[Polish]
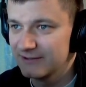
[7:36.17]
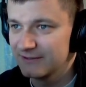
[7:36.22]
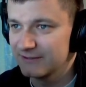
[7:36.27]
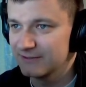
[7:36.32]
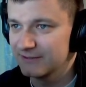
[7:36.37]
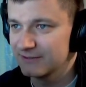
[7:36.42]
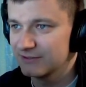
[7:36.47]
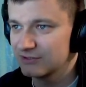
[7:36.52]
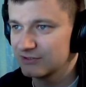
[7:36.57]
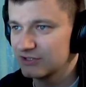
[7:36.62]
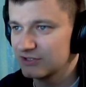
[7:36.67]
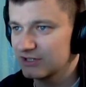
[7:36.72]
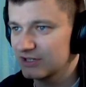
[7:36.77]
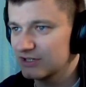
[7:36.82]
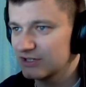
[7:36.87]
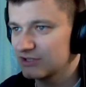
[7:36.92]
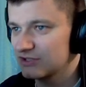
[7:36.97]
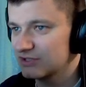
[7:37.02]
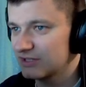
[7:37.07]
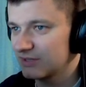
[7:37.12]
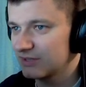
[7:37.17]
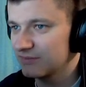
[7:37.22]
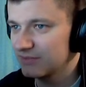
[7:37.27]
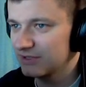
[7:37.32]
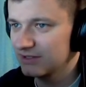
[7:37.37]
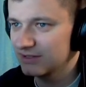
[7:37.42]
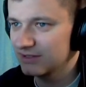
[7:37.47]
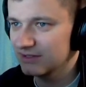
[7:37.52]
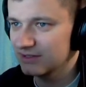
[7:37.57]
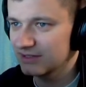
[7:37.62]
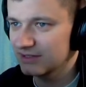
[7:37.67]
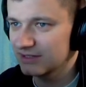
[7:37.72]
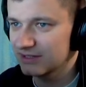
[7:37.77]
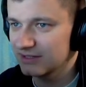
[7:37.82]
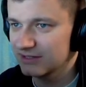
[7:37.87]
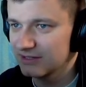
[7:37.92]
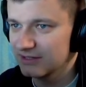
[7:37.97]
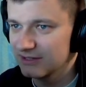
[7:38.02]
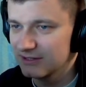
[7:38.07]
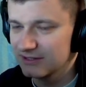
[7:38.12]
E, czy jakieś tam
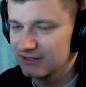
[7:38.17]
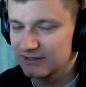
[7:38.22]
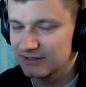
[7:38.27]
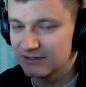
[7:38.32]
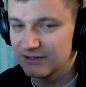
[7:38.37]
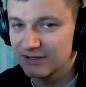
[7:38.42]
inne e,